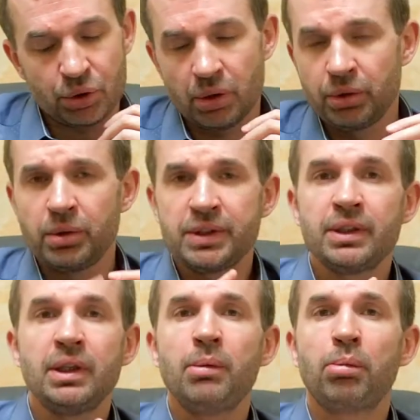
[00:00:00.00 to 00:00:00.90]
что одной из
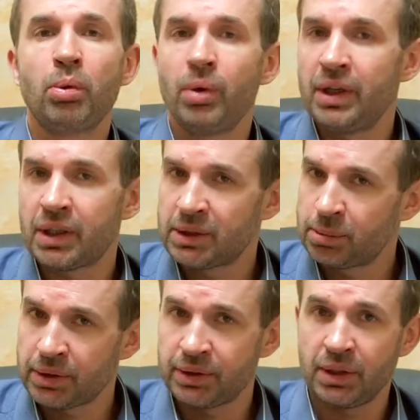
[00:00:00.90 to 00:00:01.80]
наиболее
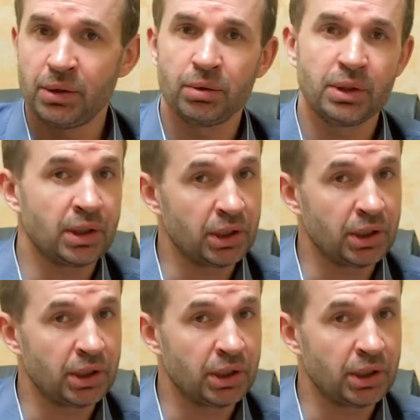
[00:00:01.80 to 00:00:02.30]
распространенных